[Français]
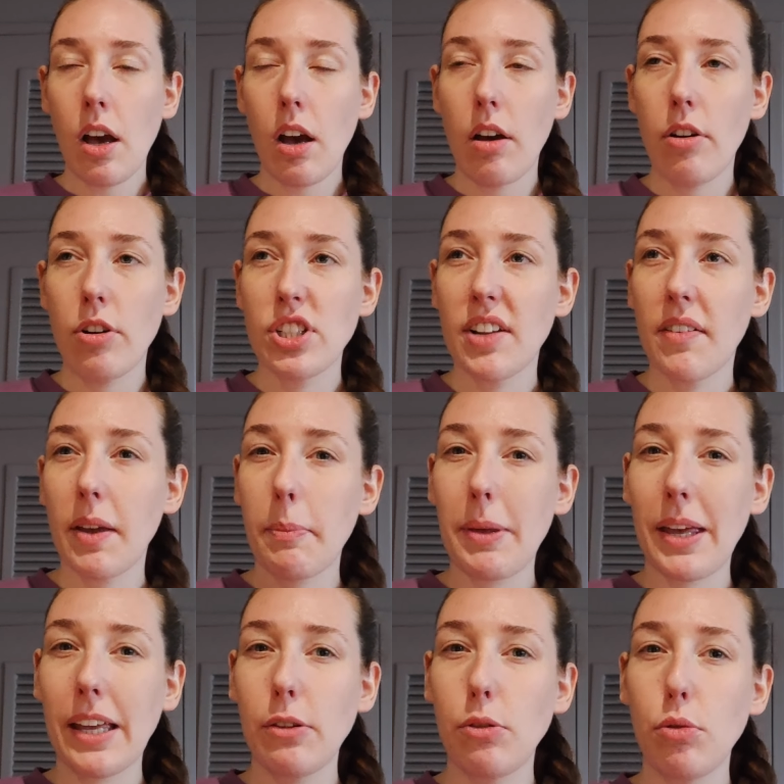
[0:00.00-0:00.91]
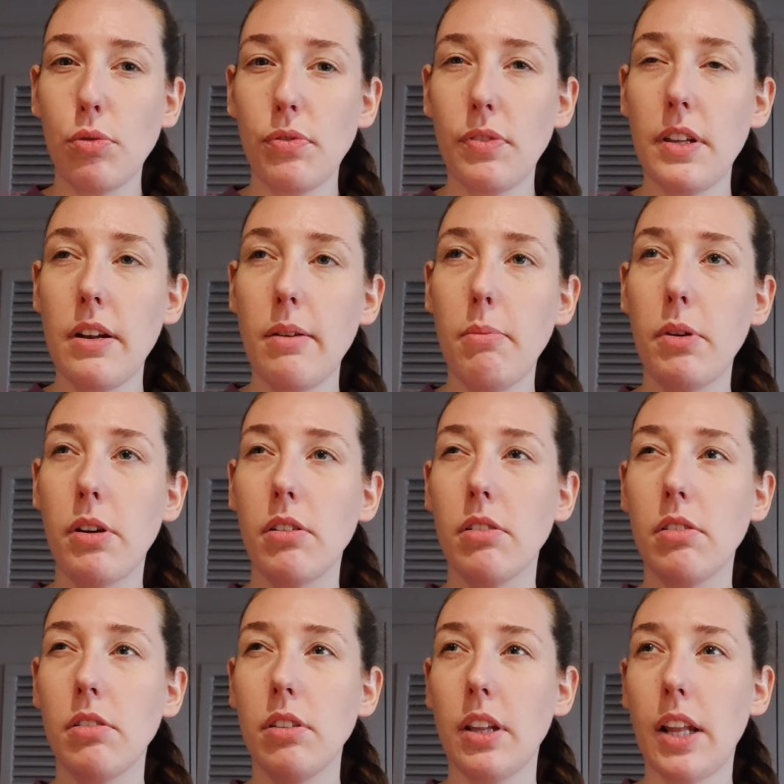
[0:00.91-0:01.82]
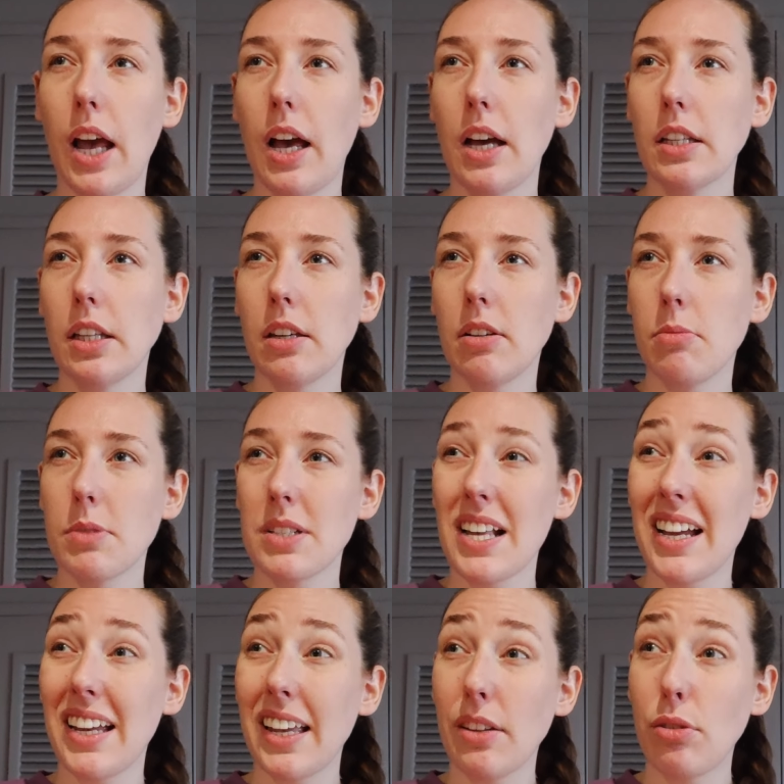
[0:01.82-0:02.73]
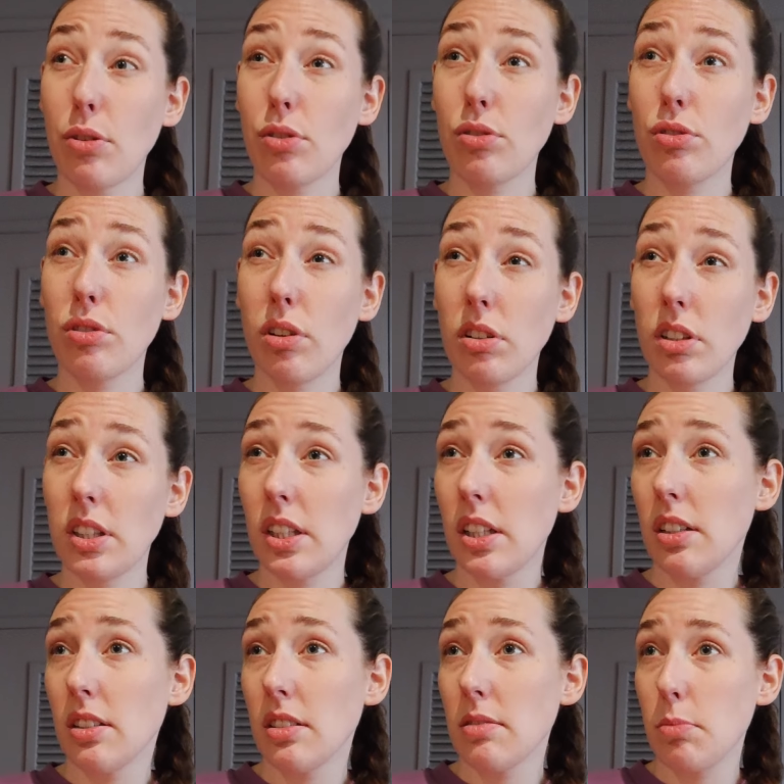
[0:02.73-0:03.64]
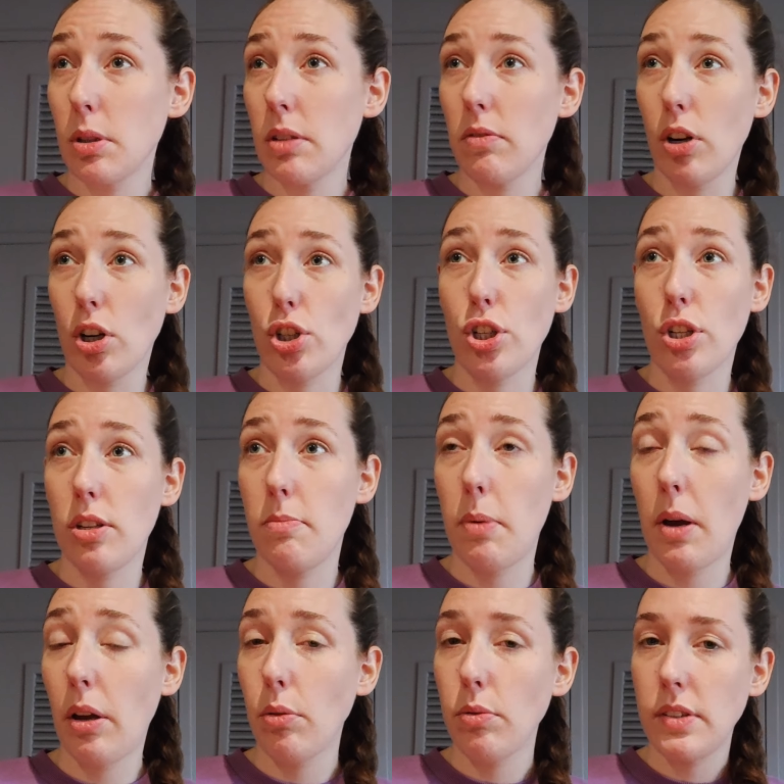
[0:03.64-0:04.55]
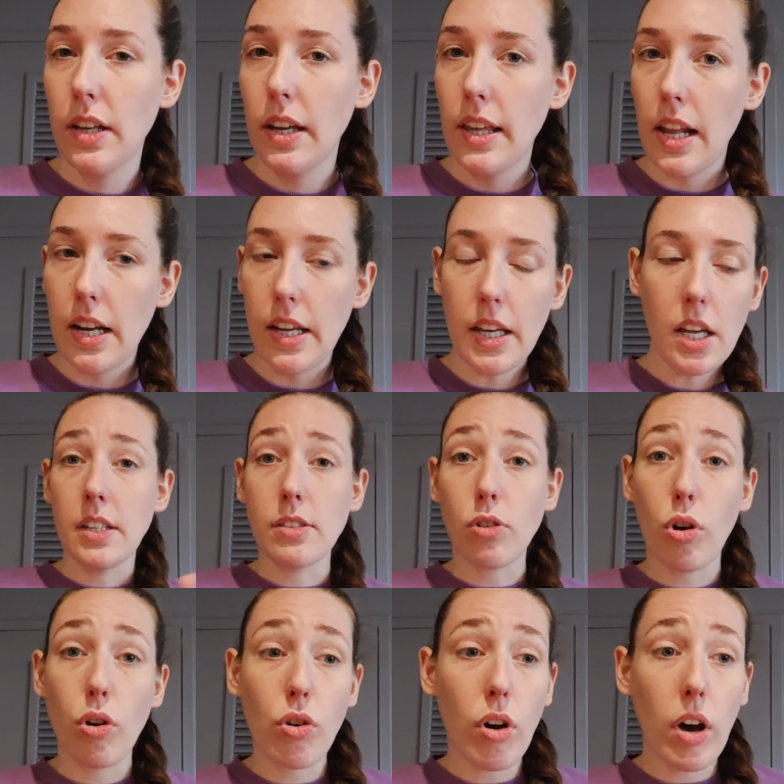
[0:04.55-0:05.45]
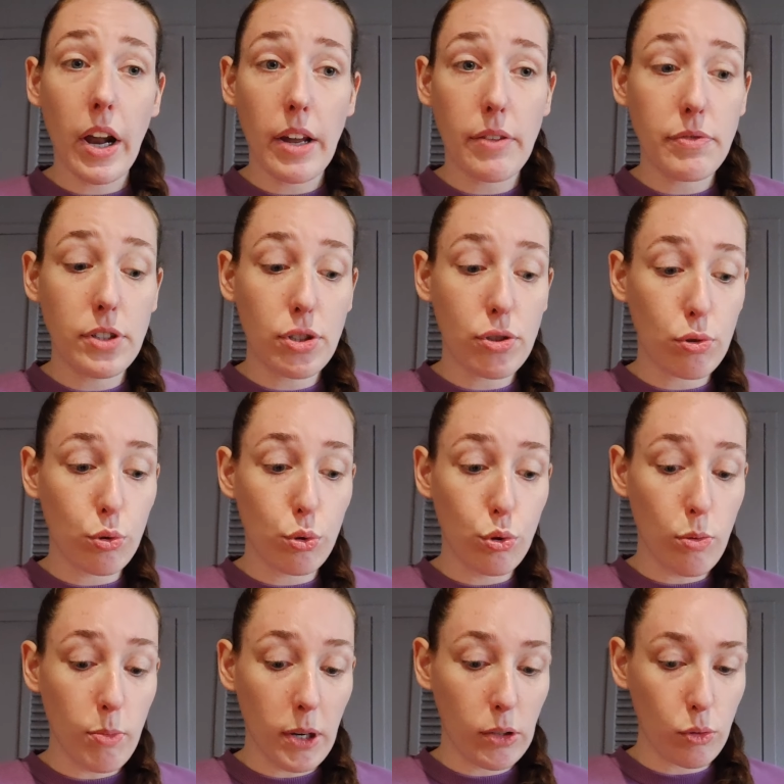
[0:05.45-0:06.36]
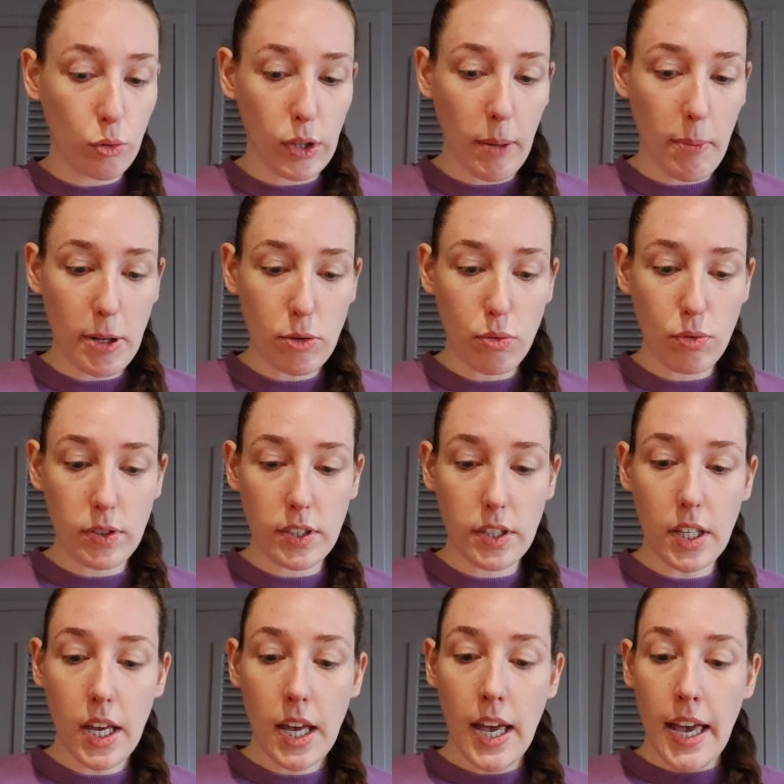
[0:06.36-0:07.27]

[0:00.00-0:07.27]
J'avais repéré deux films. Il y en a un qui commençait à 14h15, mais voilà, j'ai pas réussi à y aller. Il sera encore à l'affiche demain, donc il n'y a pas de souci.